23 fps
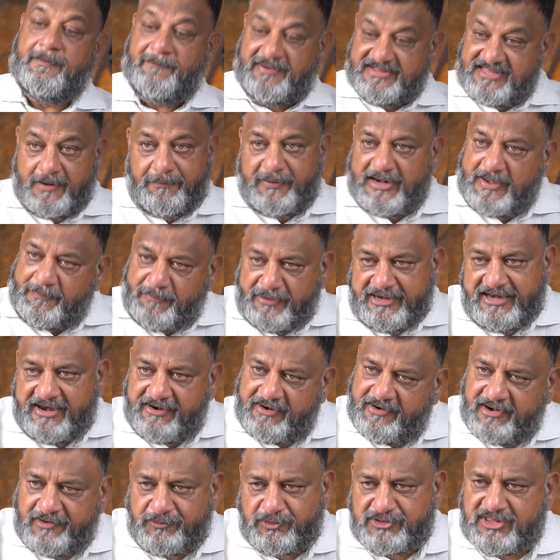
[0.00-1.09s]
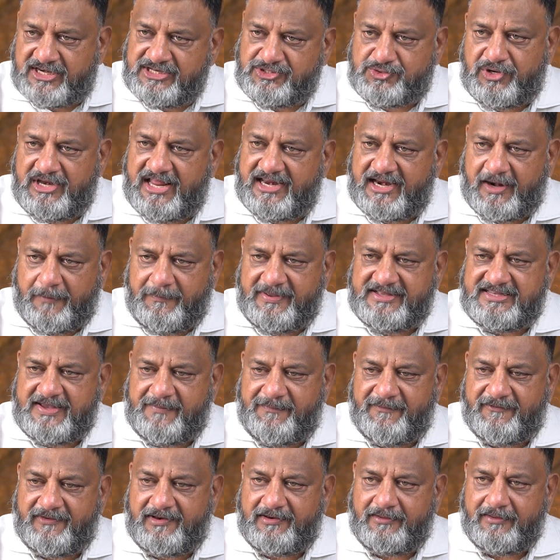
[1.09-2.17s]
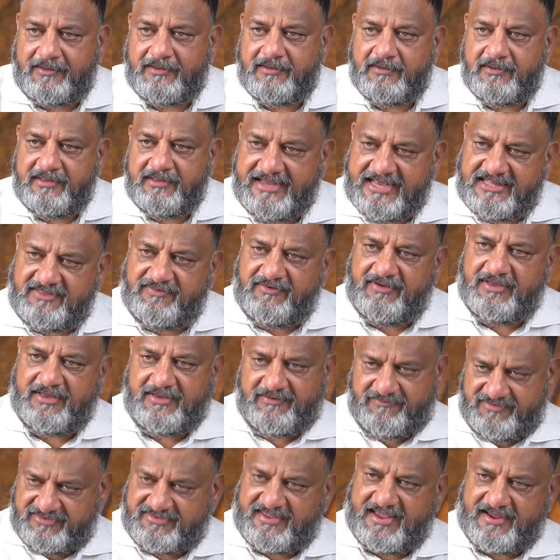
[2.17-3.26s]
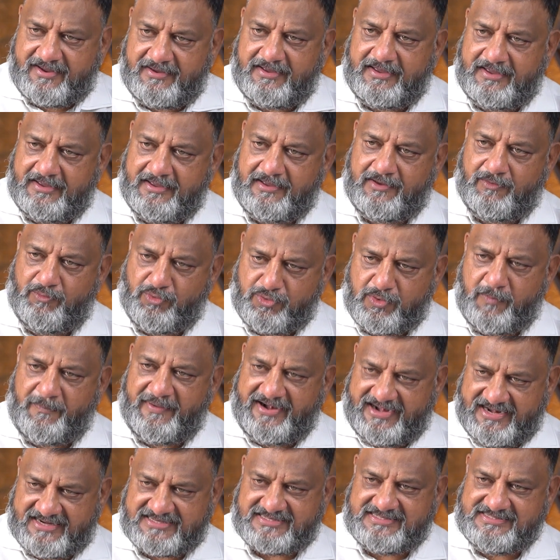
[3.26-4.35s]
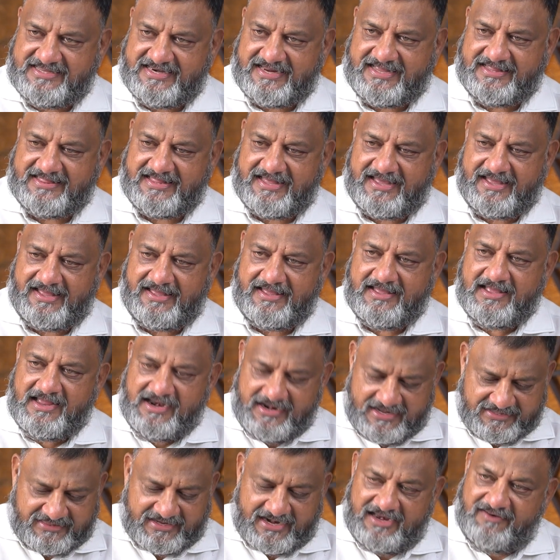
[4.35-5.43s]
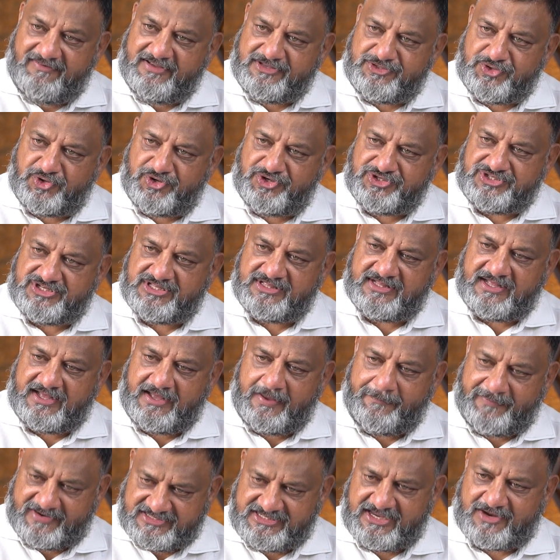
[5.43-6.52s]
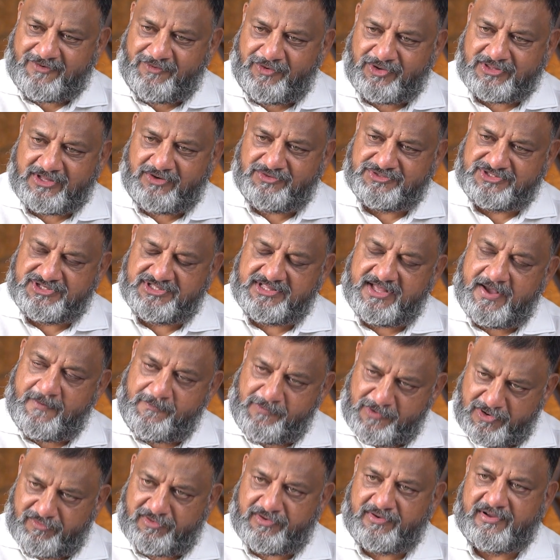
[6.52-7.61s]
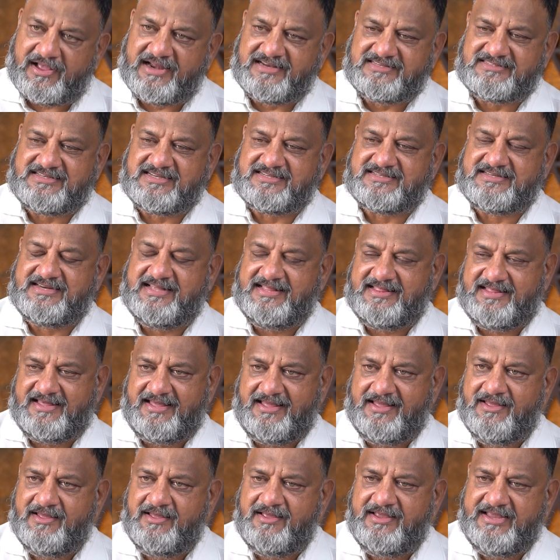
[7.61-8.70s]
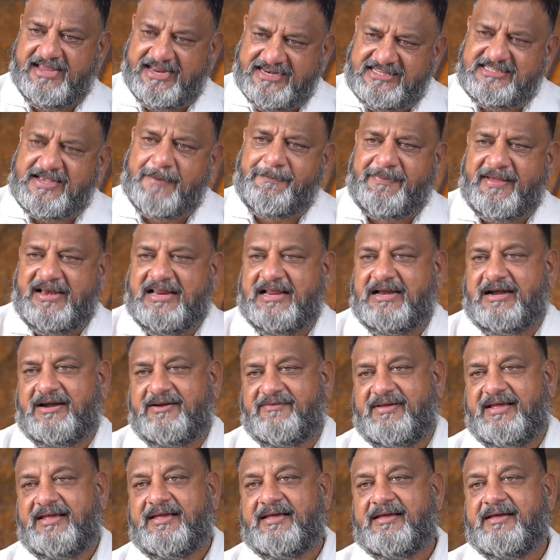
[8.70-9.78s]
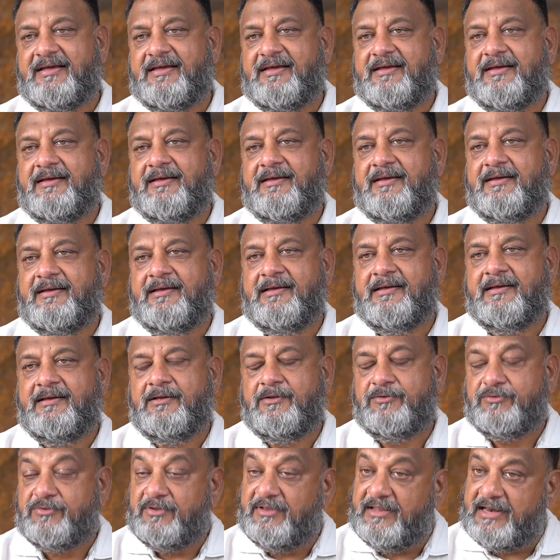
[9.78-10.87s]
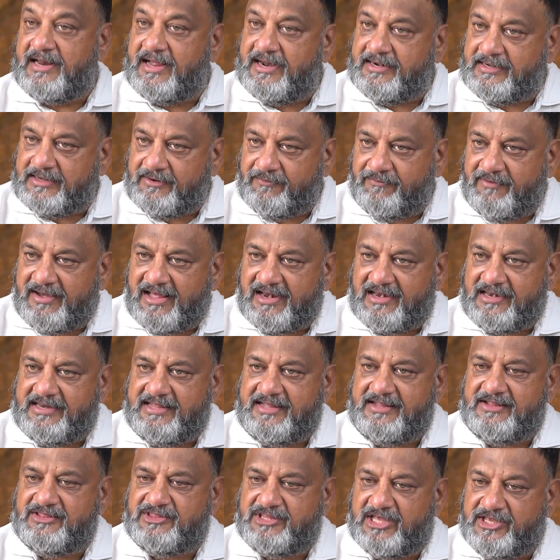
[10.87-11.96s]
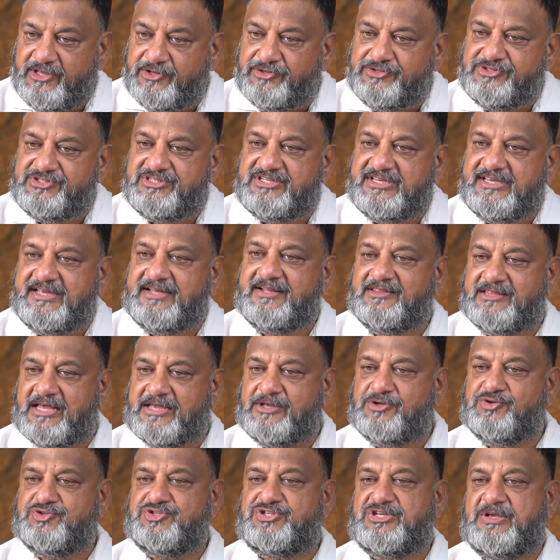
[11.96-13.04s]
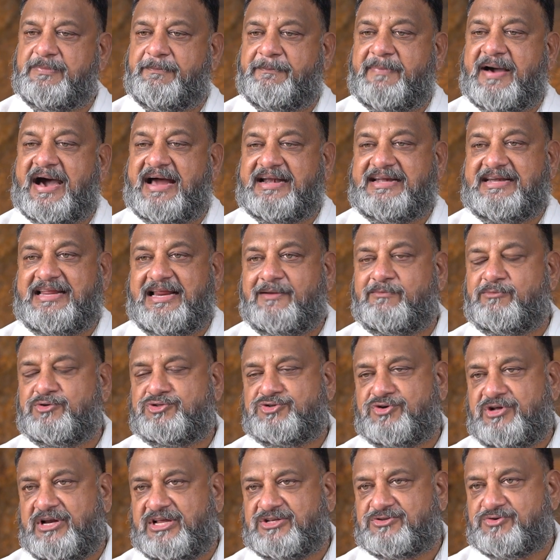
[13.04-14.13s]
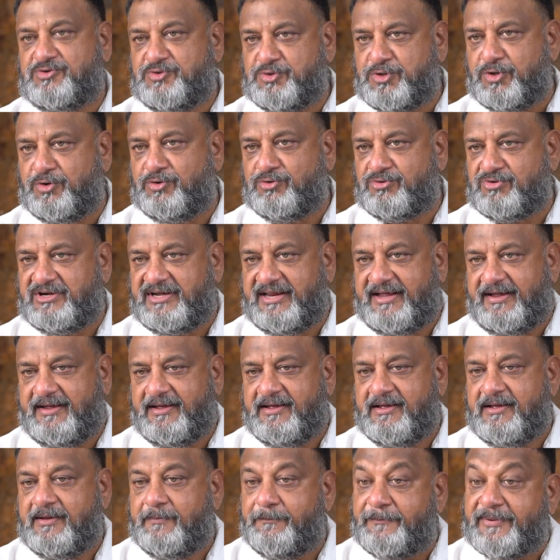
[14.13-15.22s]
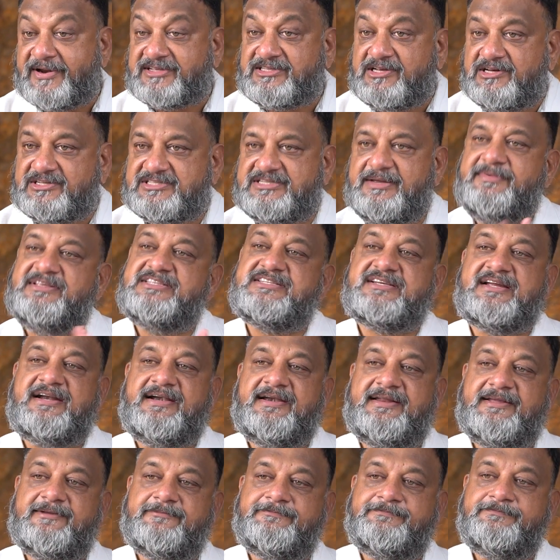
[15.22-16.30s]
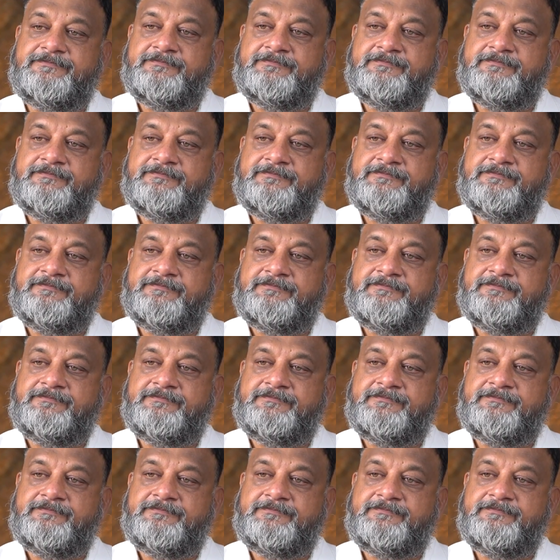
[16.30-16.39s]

పదేళ్ళ పట్టి పని ఉద్ధరించి వెళ్ళారు బీజేపీ వాళ్ళు ఏది విశాఖ ఉక్కు పరిరక్షణ జరిగిందా లేదా రైల్వే జోన్ వచ్చిందా ప్రత్యేక హోదా వచ్చిందా పోలవరం కన్స్ట్రక్షన్ అయిందా ఎన్ని చెప్పాలి ఇలాంటివి సో ఇలాంటి వాళ్ళని దయించి దయించి పార్టీలో ముసుగులేసుకొని తిరుగుతుంటే ప్రజలు క్షమించకండి